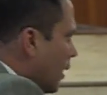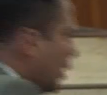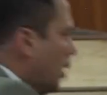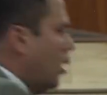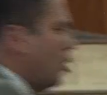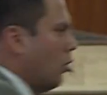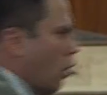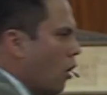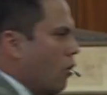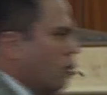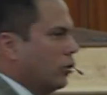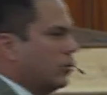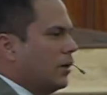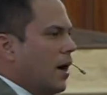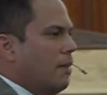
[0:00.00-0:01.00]
Y
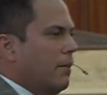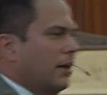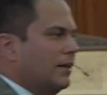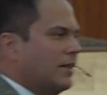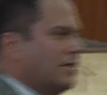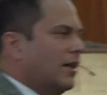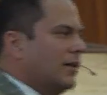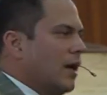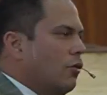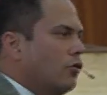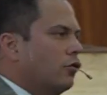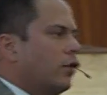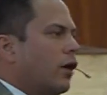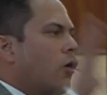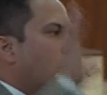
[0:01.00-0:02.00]
logos realmente se
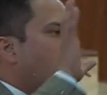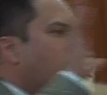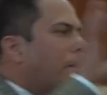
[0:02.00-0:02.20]
traduce como